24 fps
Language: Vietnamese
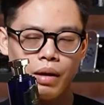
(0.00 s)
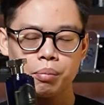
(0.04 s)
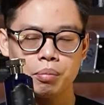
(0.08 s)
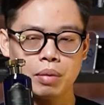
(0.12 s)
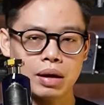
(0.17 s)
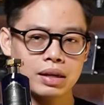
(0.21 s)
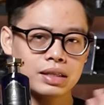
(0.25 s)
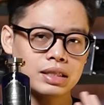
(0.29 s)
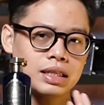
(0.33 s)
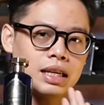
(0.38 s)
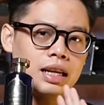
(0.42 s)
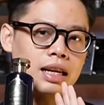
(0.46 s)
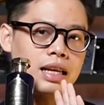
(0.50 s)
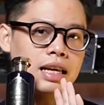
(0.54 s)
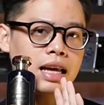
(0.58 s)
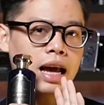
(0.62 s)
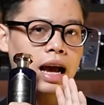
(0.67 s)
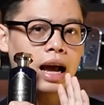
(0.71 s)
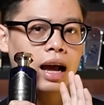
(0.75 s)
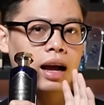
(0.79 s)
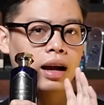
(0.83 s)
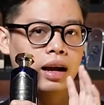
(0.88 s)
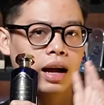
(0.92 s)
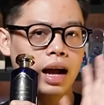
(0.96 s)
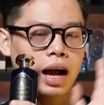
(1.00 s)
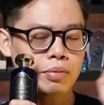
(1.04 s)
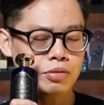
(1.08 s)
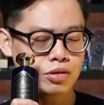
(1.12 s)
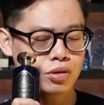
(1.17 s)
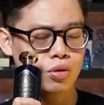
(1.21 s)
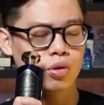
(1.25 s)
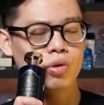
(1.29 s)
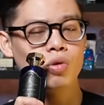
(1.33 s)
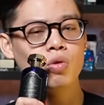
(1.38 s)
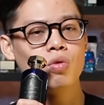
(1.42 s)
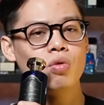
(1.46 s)
Basilia
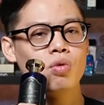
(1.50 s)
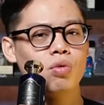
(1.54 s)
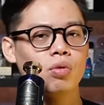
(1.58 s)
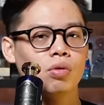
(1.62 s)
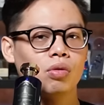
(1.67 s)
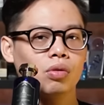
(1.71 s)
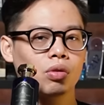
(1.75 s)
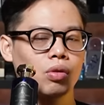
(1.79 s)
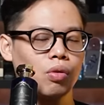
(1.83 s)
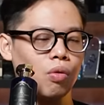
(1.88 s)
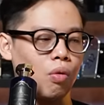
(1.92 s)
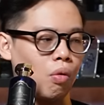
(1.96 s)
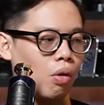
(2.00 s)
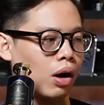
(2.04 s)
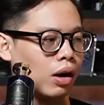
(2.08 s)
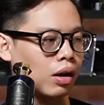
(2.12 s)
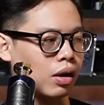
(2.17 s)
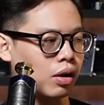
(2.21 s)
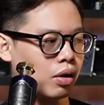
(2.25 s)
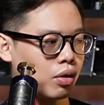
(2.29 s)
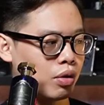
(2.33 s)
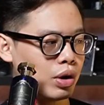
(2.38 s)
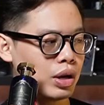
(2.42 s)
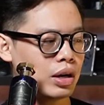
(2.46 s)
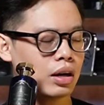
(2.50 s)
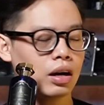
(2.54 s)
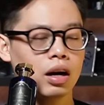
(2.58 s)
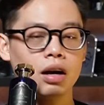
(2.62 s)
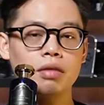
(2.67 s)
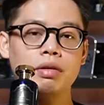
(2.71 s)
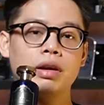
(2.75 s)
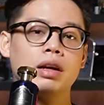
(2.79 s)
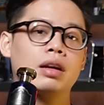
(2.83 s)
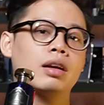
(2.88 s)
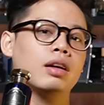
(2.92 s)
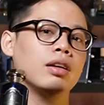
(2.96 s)
Absolute của quýt
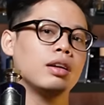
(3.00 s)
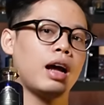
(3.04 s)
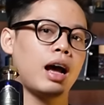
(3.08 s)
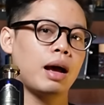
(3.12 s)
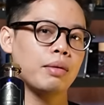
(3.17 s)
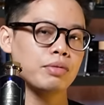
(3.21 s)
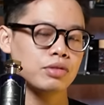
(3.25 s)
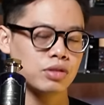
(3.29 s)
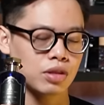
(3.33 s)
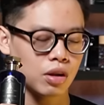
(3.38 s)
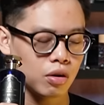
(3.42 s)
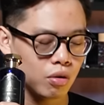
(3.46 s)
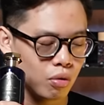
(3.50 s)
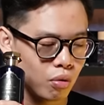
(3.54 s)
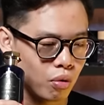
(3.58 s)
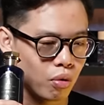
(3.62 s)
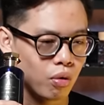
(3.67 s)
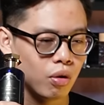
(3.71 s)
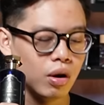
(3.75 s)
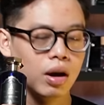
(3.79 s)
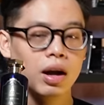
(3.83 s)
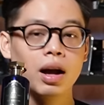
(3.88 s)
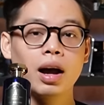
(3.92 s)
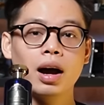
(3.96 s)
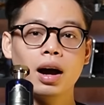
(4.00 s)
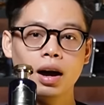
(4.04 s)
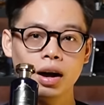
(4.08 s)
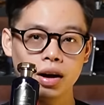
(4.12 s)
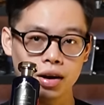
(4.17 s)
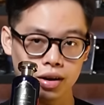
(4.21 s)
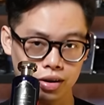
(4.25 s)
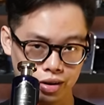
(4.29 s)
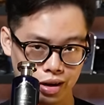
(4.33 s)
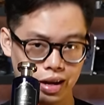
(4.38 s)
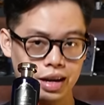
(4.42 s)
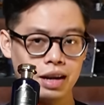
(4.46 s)
Aventus Absolute
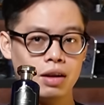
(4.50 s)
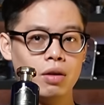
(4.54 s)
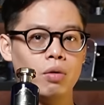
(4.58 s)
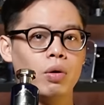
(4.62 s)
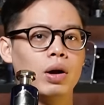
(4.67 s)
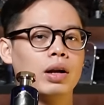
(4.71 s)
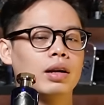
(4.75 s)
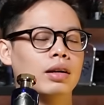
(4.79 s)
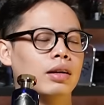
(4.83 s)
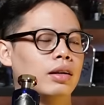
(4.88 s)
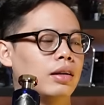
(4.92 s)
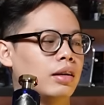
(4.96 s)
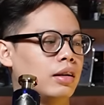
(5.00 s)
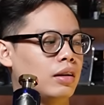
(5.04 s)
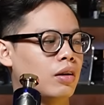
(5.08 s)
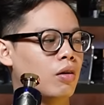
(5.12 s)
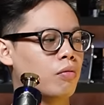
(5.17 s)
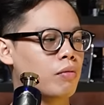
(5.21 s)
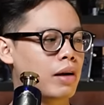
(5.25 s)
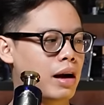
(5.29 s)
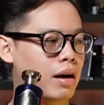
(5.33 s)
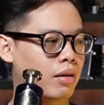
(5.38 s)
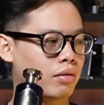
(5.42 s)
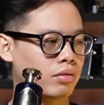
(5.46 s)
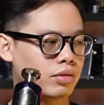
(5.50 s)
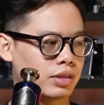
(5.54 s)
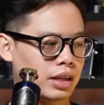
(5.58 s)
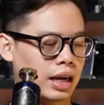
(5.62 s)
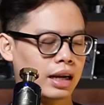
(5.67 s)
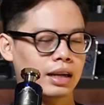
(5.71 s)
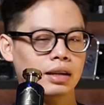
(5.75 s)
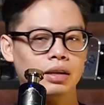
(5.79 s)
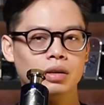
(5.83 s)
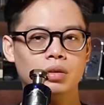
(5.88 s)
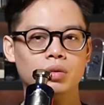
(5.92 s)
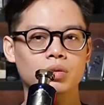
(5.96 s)
ở đây luôn Thế hôm nào
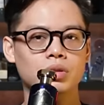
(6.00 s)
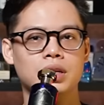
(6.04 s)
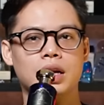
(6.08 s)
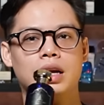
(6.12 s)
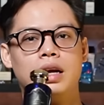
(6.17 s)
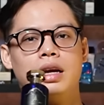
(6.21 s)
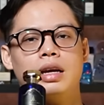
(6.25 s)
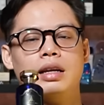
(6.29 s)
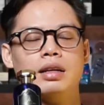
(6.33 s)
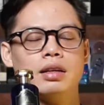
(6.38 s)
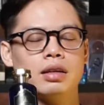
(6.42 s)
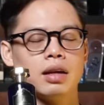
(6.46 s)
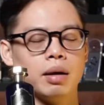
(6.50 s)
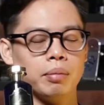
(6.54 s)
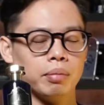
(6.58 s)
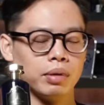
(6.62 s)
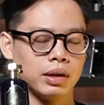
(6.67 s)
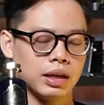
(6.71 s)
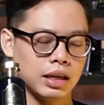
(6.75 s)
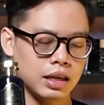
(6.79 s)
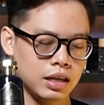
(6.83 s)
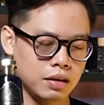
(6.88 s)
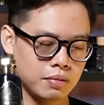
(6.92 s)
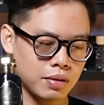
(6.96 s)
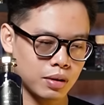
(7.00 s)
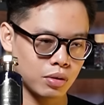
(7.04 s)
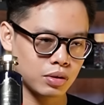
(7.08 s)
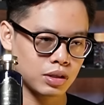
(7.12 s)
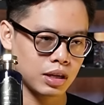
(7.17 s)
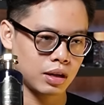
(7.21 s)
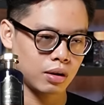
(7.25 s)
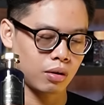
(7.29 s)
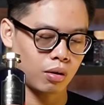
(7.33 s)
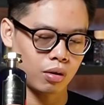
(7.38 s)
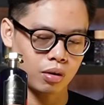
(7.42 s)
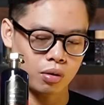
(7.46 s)
rảnh thì tôi sẽ thẩm kỹ và tôi
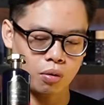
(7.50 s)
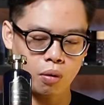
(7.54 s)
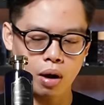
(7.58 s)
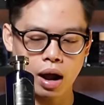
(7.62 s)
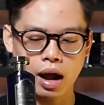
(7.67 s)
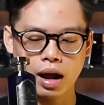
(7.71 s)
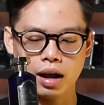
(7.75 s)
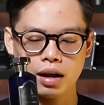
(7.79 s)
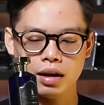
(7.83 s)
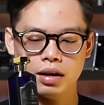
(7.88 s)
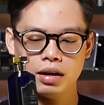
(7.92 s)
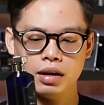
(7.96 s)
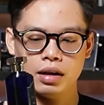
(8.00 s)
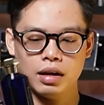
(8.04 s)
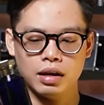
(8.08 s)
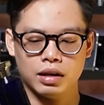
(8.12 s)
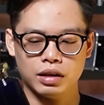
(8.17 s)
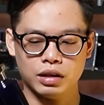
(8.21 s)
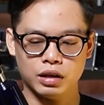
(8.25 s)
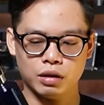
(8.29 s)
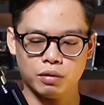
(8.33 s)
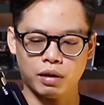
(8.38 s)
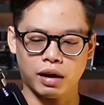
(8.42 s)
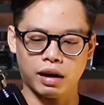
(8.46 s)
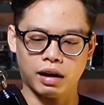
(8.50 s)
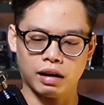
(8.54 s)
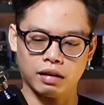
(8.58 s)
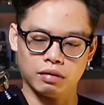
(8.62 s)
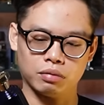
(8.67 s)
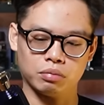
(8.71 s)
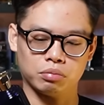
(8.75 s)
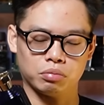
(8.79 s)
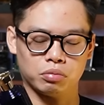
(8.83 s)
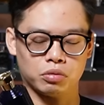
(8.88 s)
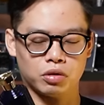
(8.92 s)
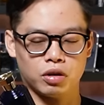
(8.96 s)
sẽ nói qua Nhưng mà
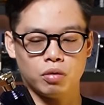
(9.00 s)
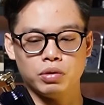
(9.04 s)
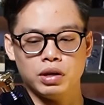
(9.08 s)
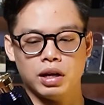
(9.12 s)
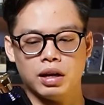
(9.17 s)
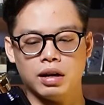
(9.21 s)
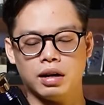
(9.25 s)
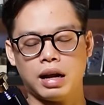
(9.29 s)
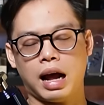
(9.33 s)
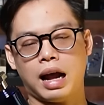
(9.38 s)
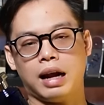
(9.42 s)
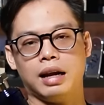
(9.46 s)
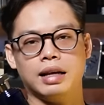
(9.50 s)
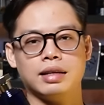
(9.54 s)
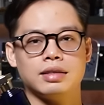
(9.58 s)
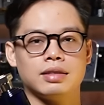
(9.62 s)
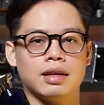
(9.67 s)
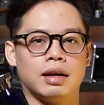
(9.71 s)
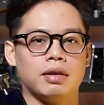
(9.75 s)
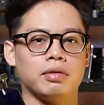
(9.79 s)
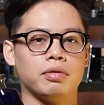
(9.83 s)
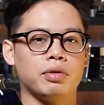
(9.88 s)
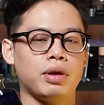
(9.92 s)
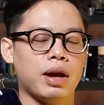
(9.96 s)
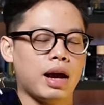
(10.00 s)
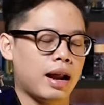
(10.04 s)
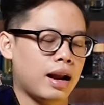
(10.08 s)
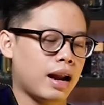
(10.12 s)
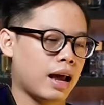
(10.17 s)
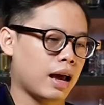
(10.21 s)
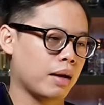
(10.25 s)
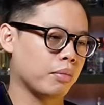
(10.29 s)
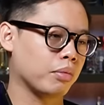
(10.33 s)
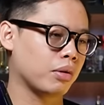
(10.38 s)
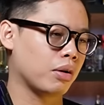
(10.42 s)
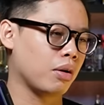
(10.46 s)
công nhận Alexandria
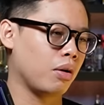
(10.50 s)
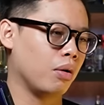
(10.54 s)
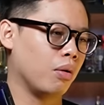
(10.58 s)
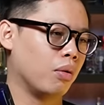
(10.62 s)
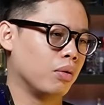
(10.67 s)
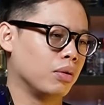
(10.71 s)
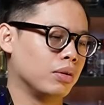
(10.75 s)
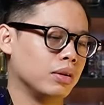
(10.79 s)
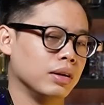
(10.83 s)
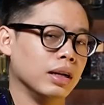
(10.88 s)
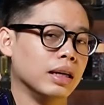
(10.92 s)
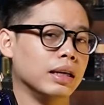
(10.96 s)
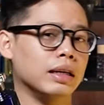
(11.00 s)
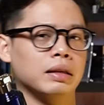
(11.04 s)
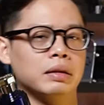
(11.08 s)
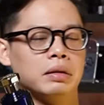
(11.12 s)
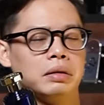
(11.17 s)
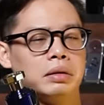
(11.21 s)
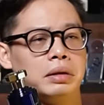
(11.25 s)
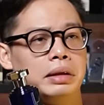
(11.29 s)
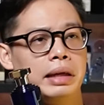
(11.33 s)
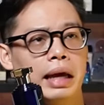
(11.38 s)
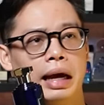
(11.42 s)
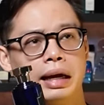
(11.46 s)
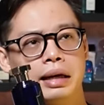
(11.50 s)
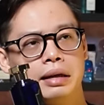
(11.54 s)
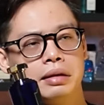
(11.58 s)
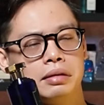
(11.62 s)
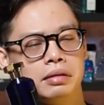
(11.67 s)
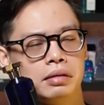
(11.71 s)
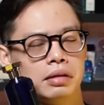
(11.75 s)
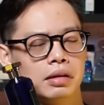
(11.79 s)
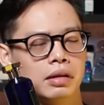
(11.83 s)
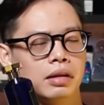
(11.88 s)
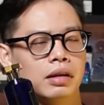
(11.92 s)
làm clone đỉnh nhanh